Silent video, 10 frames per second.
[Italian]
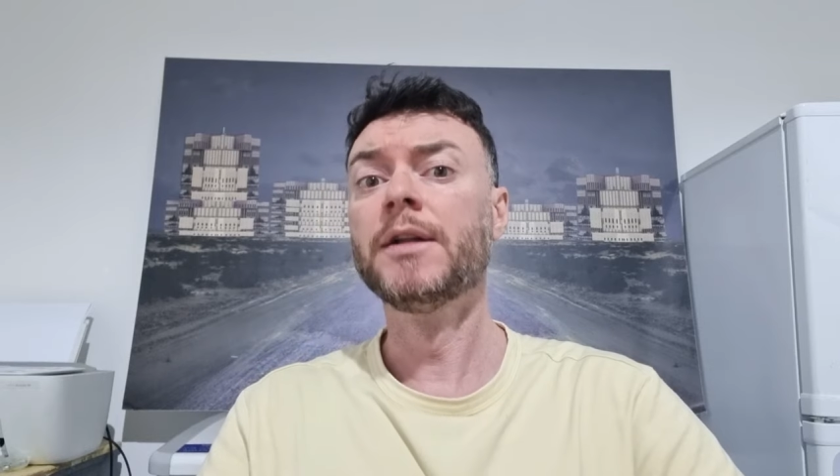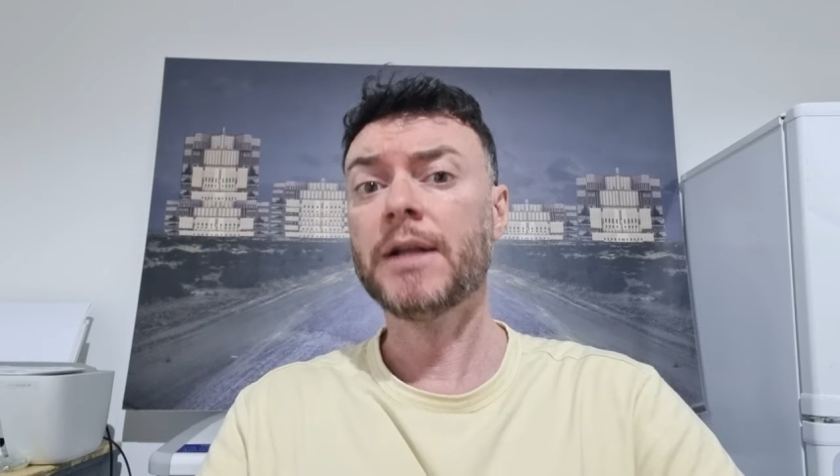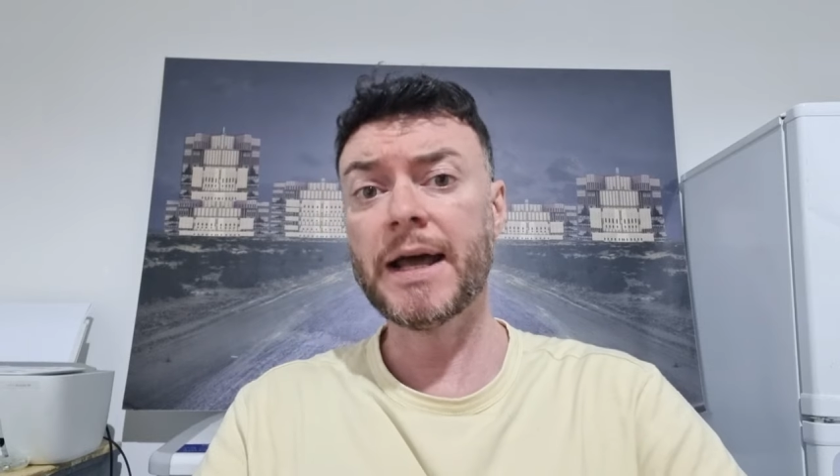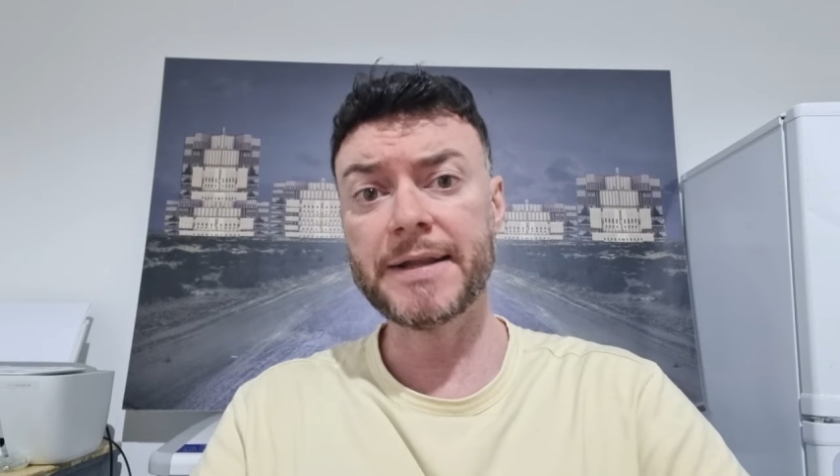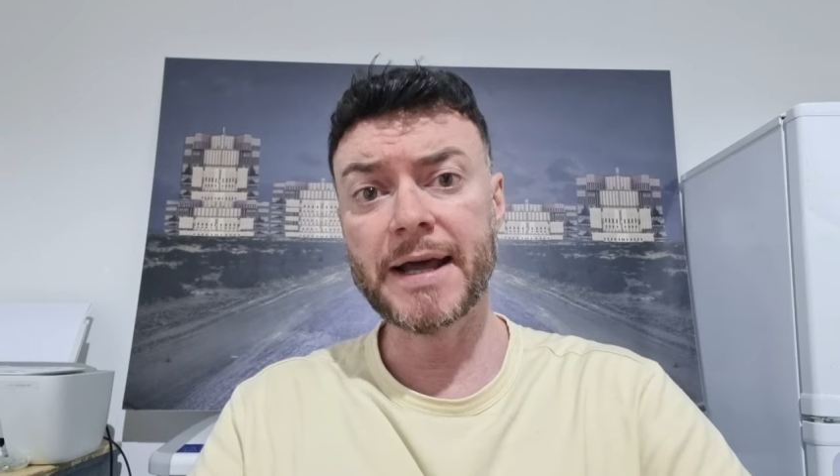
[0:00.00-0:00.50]

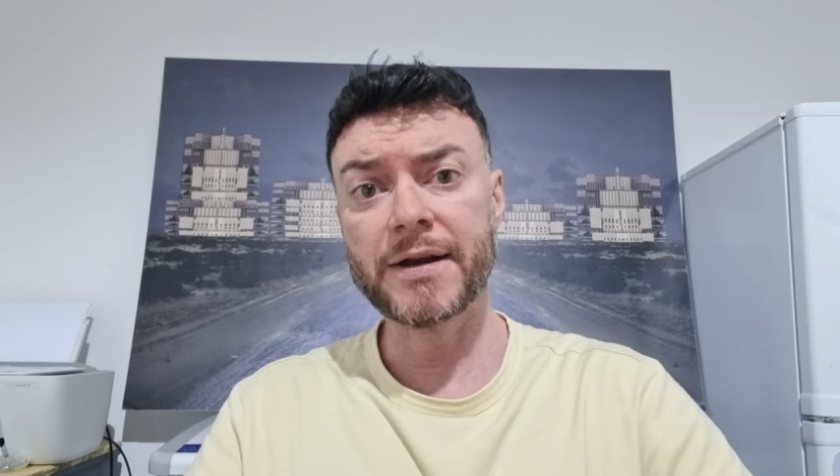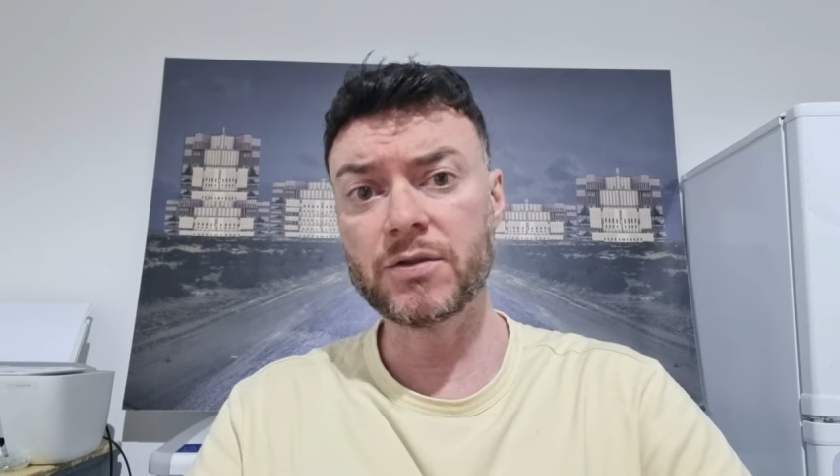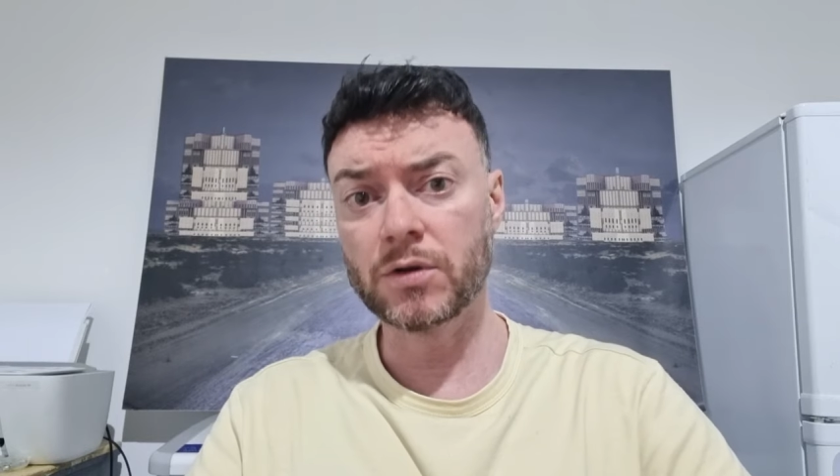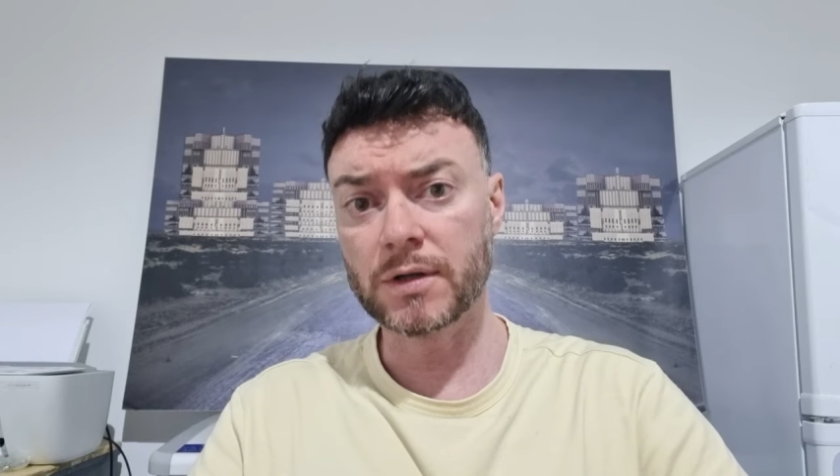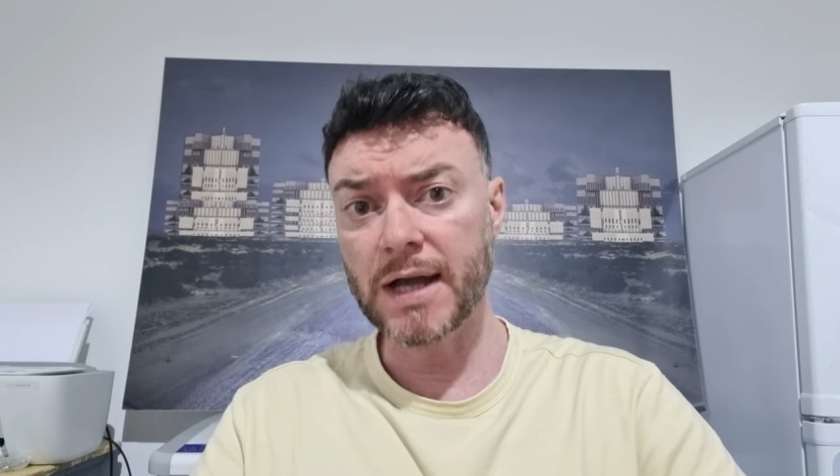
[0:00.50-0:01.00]
ed è
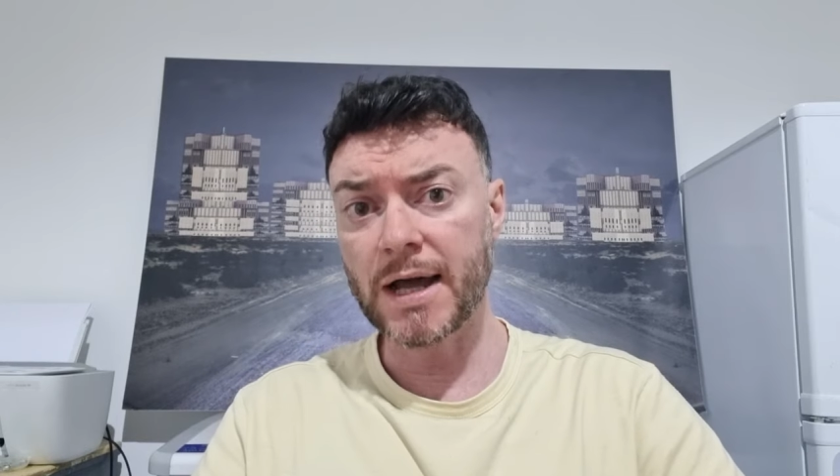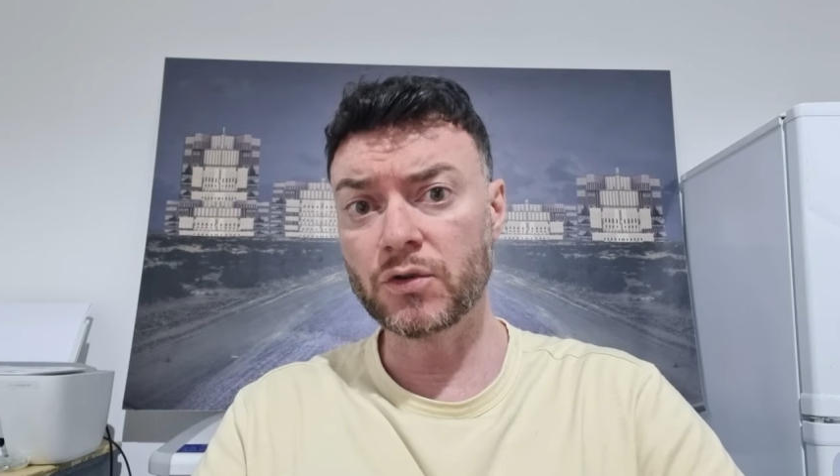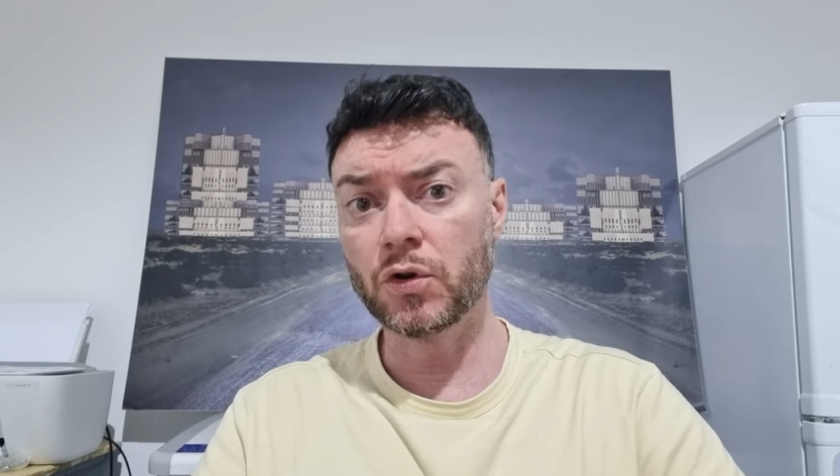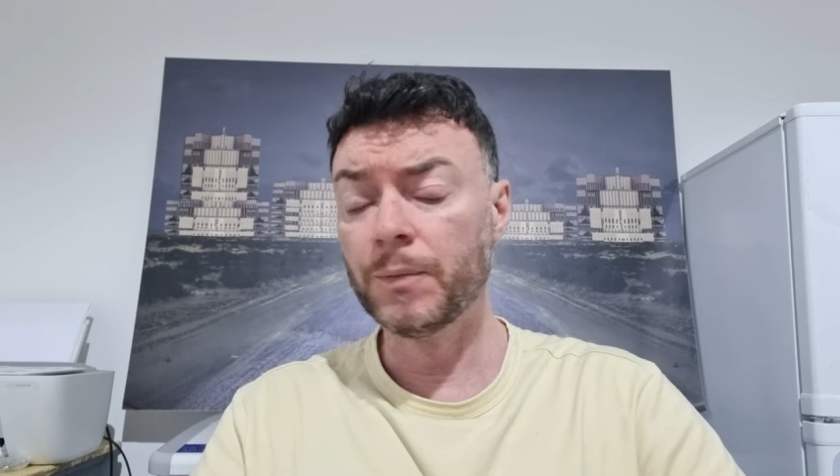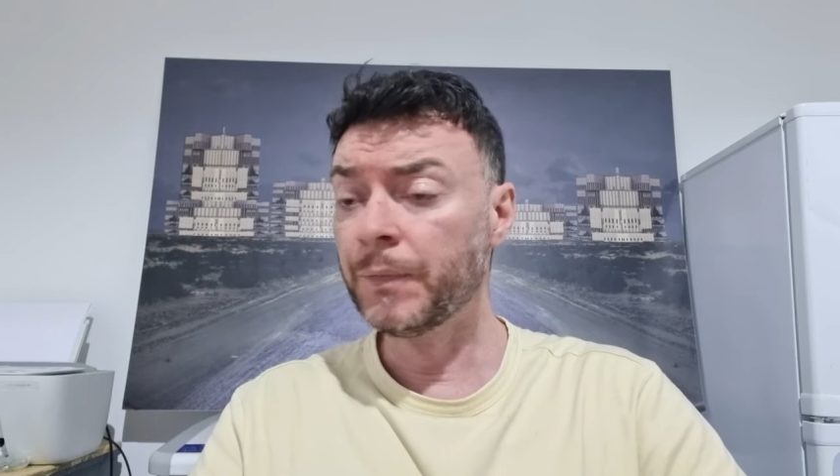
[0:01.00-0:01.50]

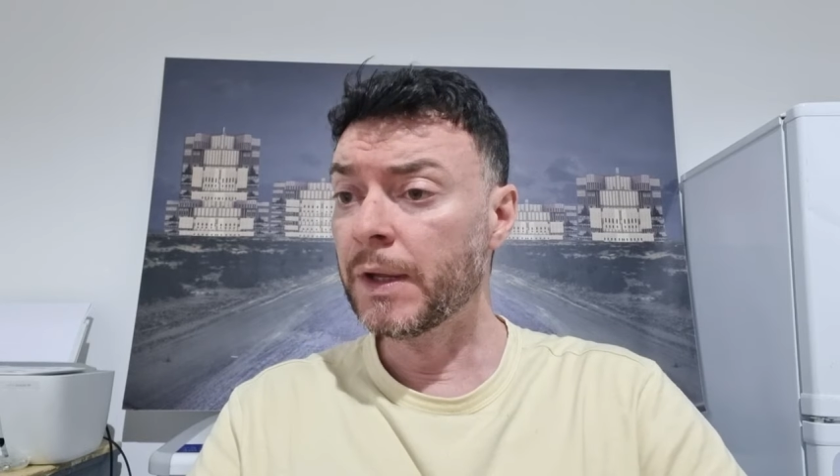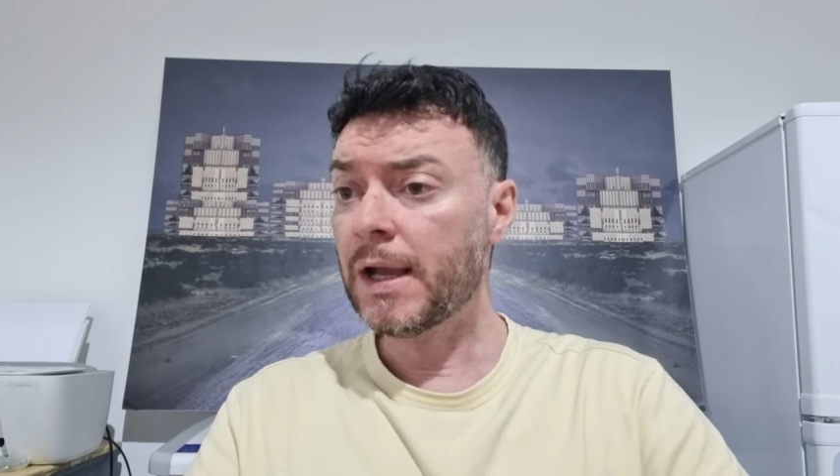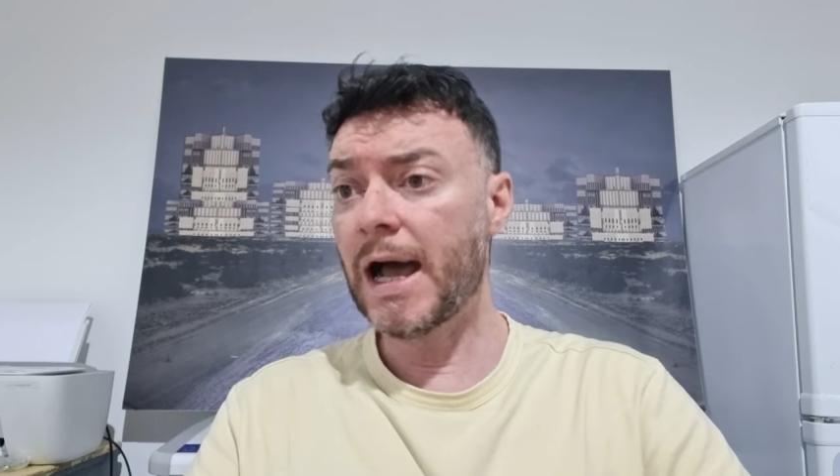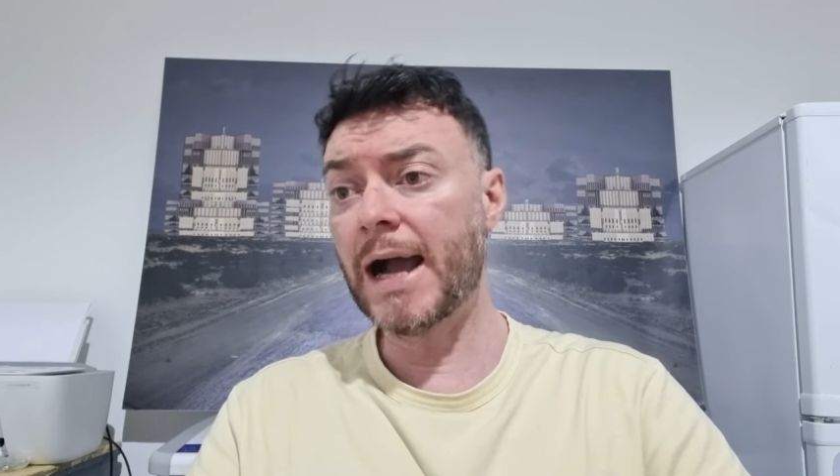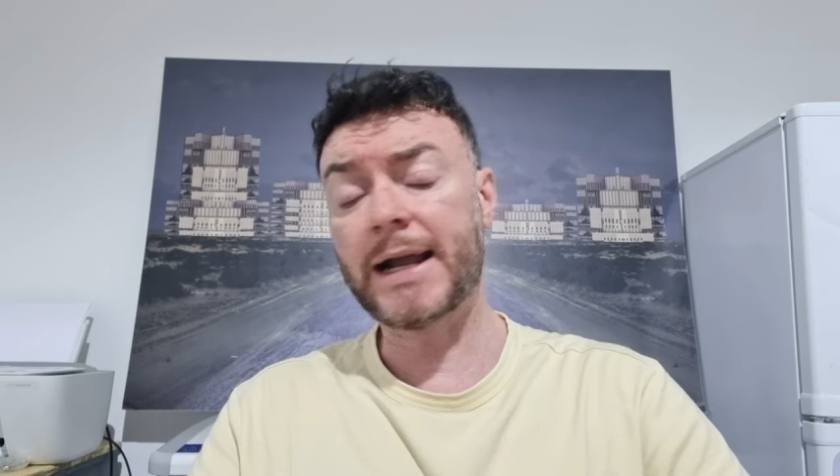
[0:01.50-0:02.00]
ritornato
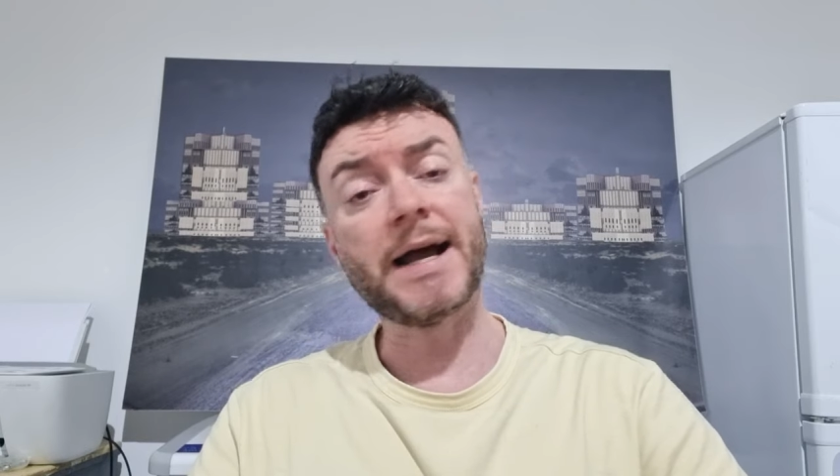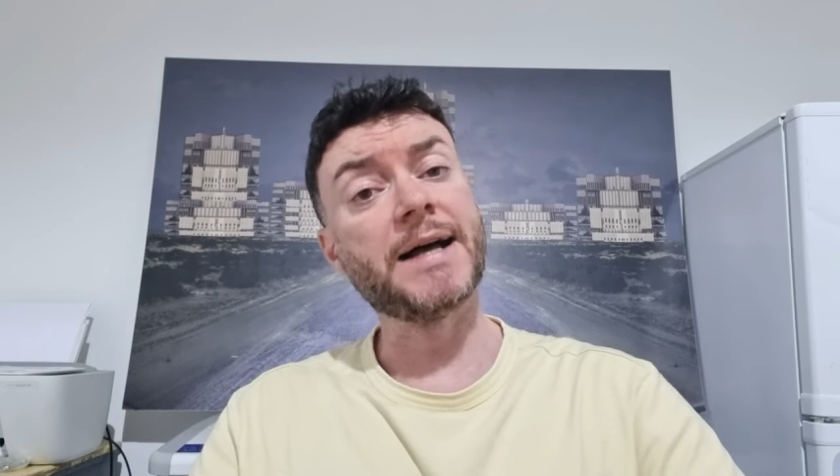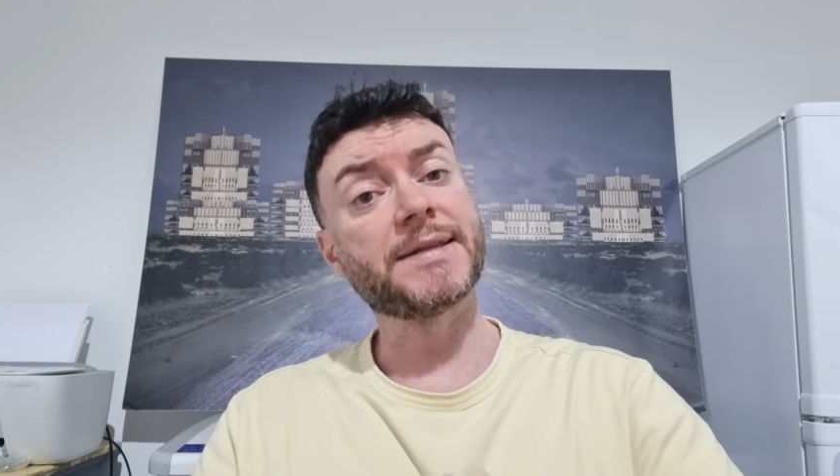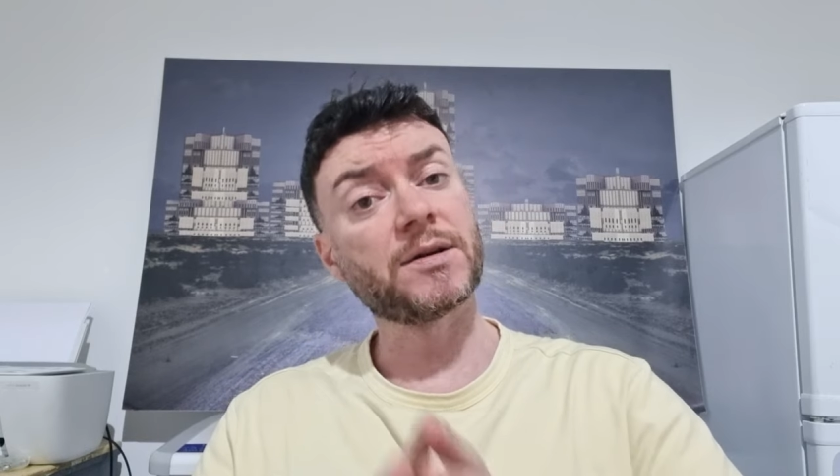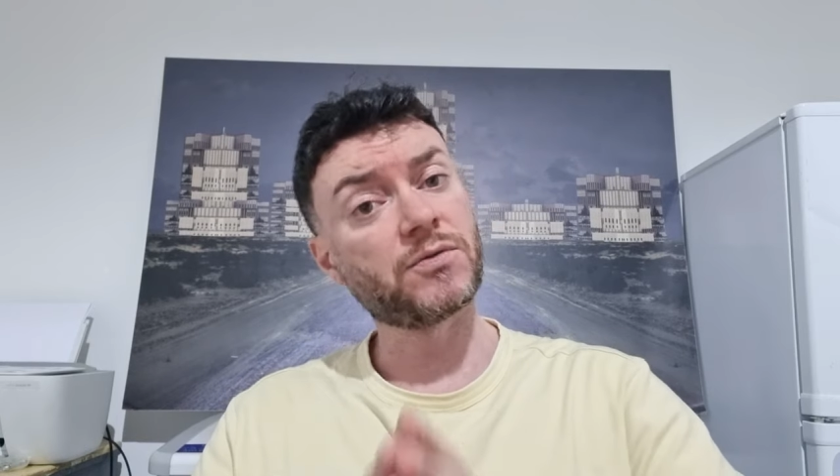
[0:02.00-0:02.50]
a casa.